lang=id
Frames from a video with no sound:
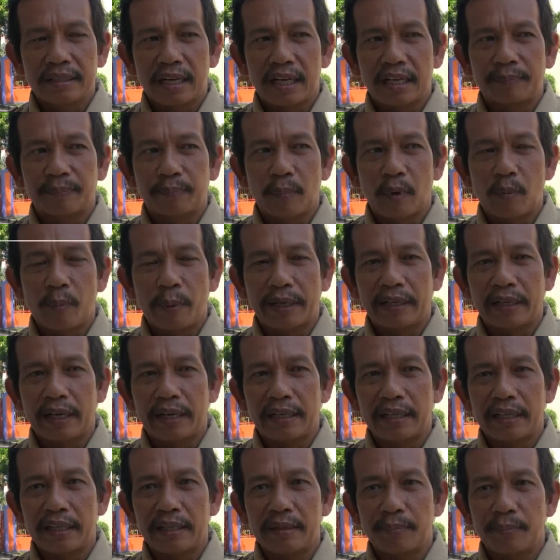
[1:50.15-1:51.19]
saat mau
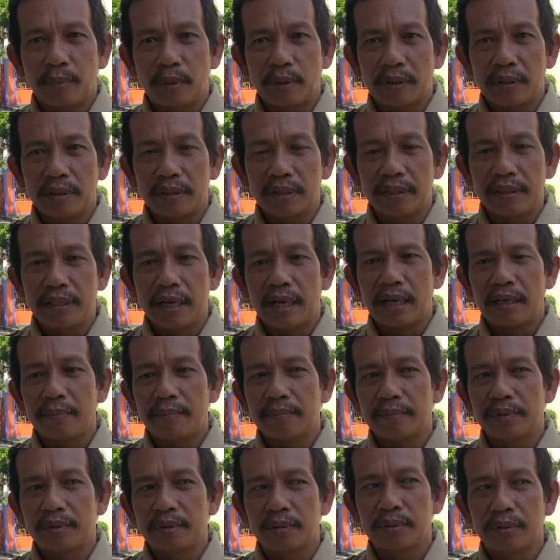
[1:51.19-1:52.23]
panen raya impor ini akan